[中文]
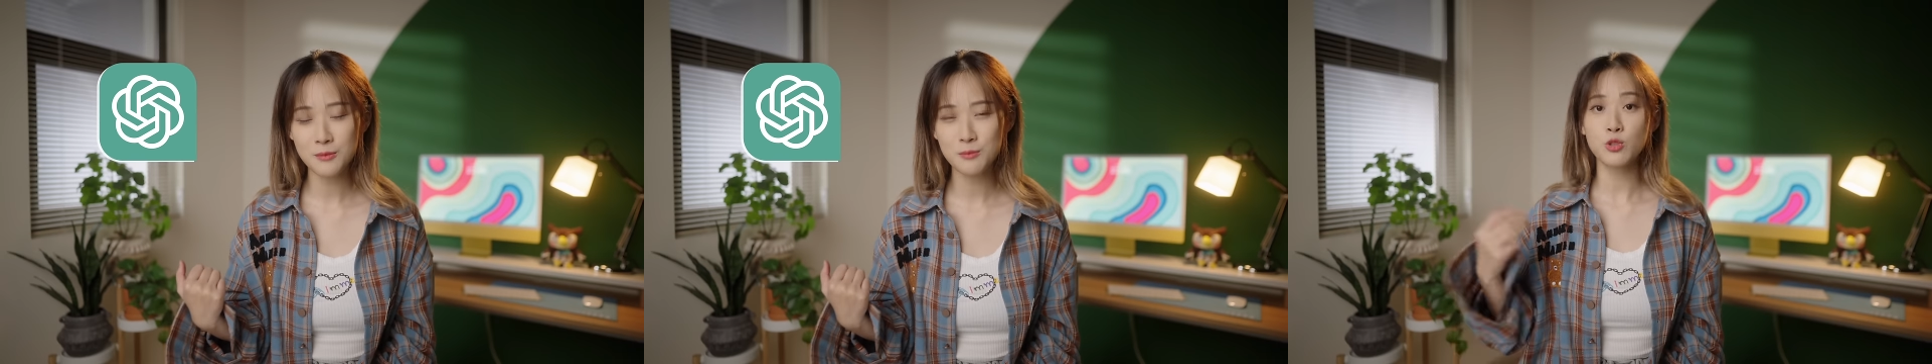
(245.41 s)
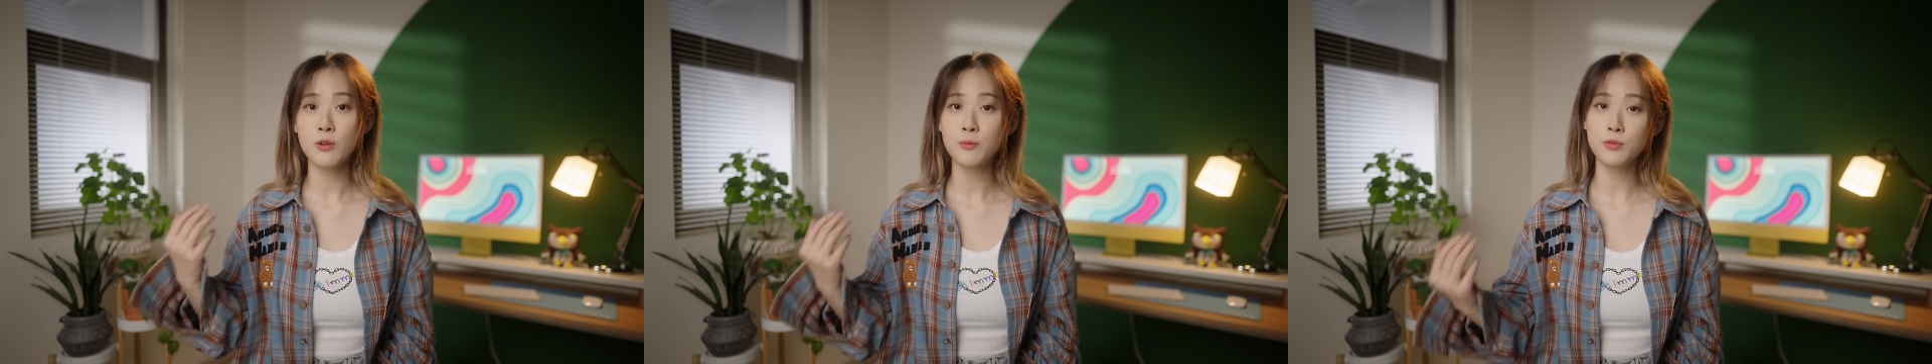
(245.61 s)

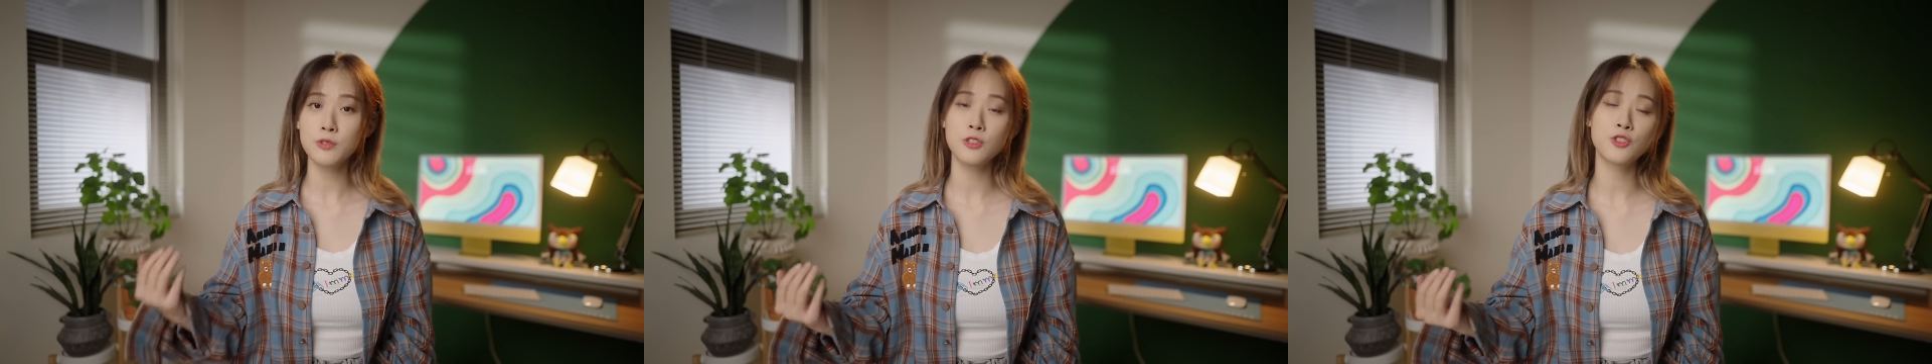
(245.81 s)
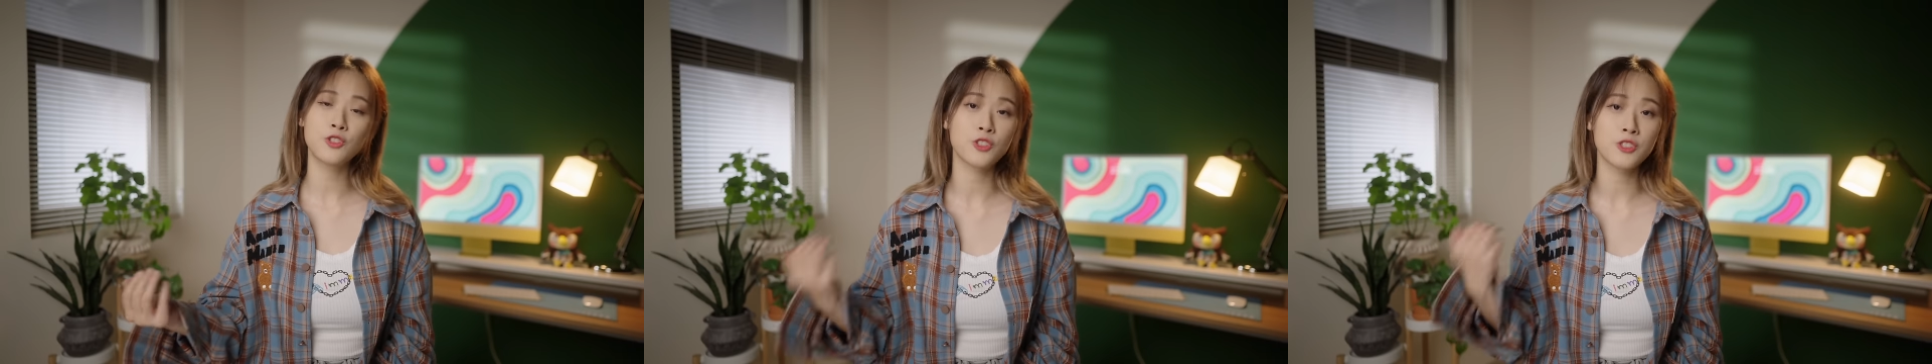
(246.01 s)
它虽然不
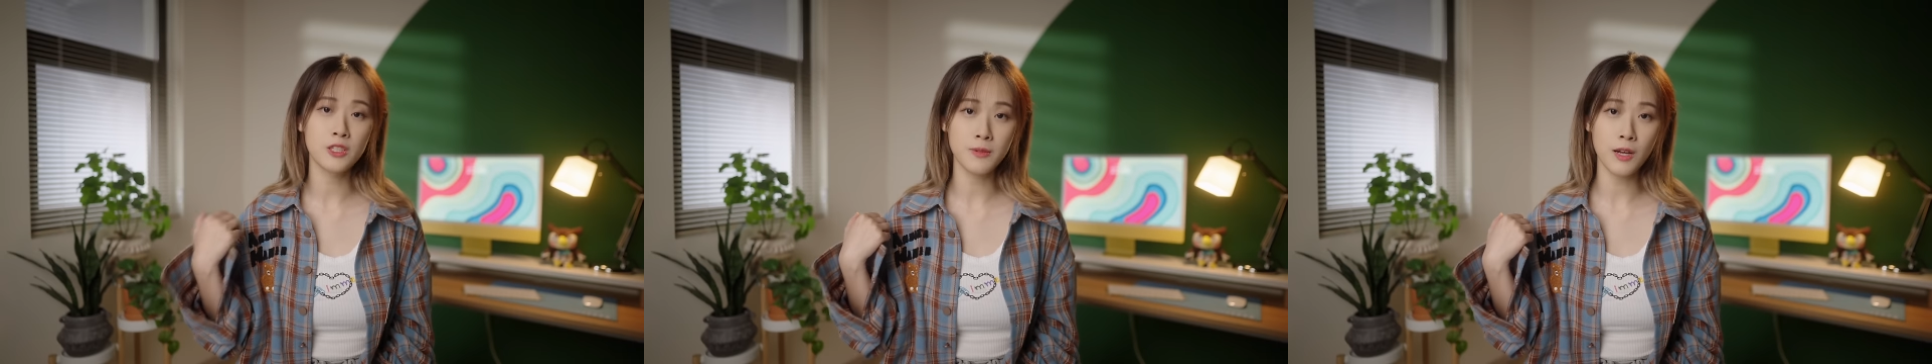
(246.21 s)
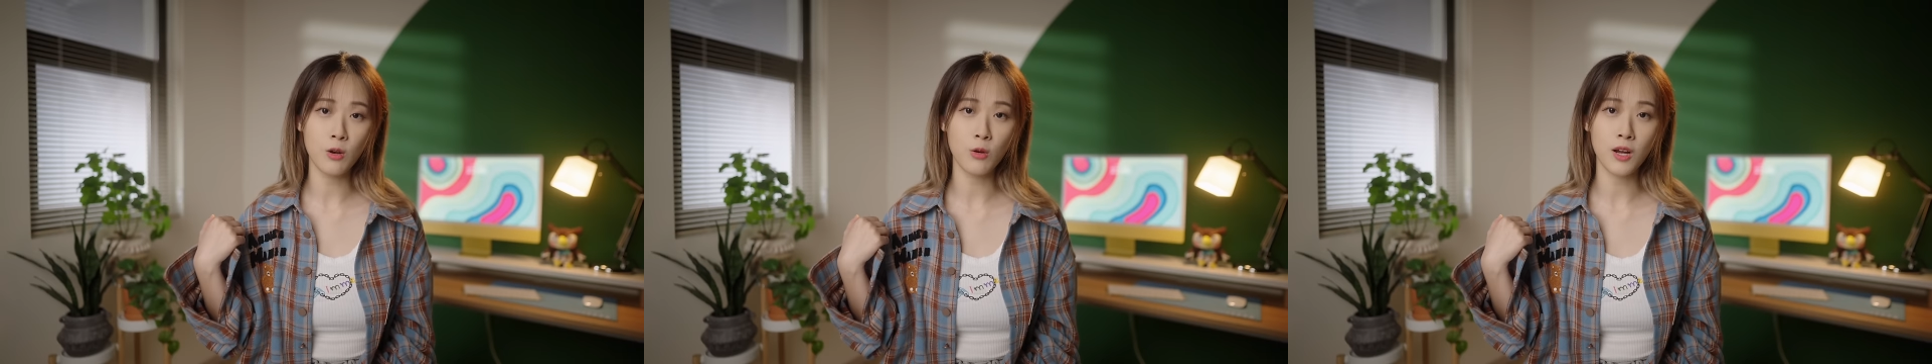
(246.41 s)
能直
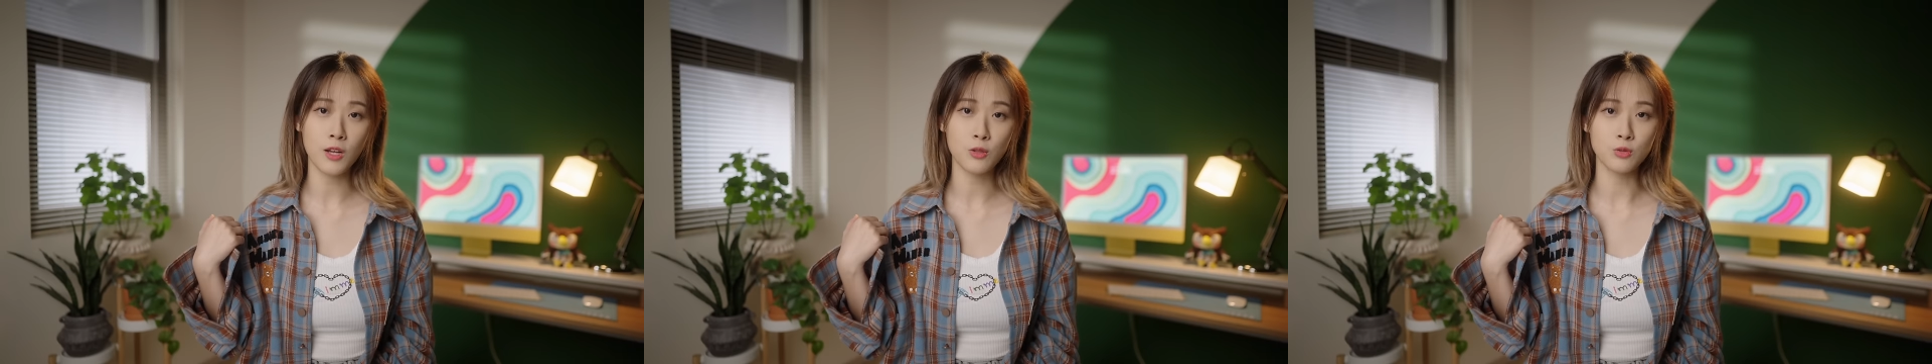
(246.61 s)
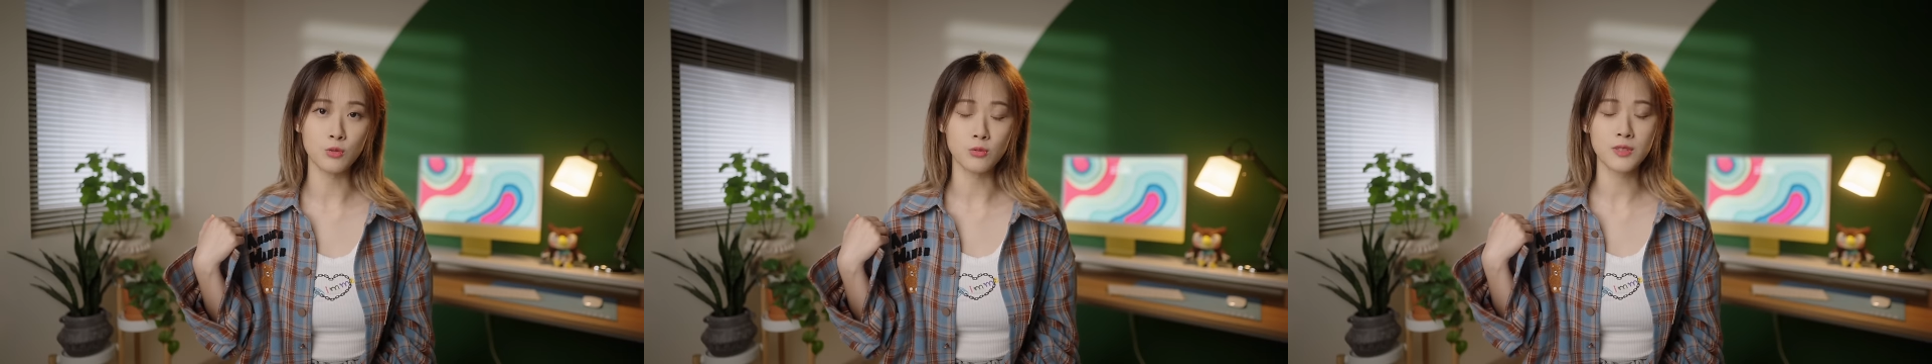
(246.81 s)
接帮我
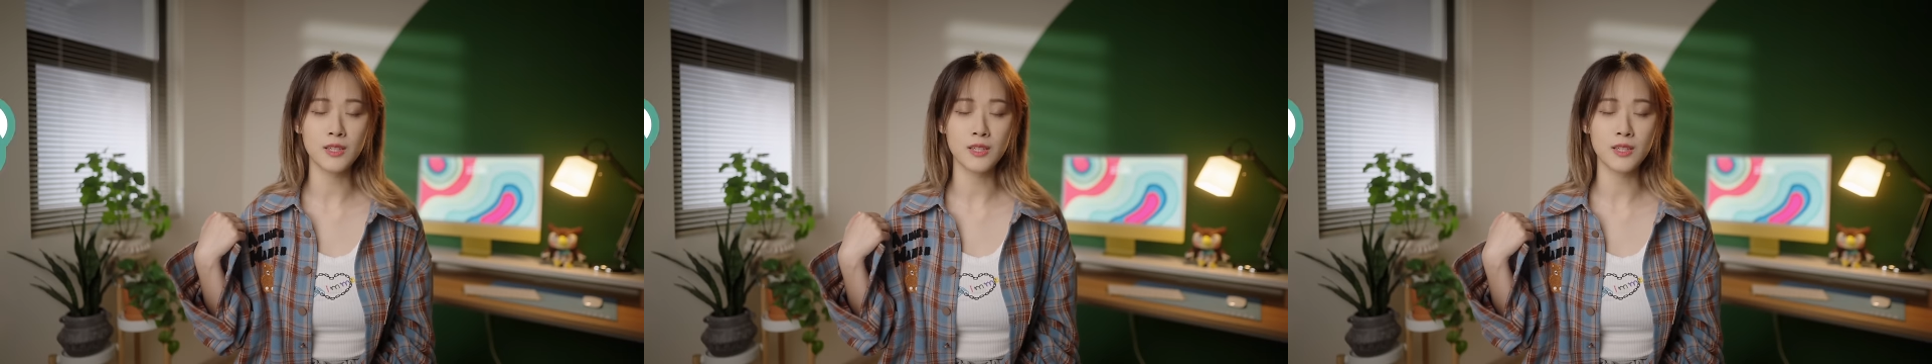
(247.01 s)
画图，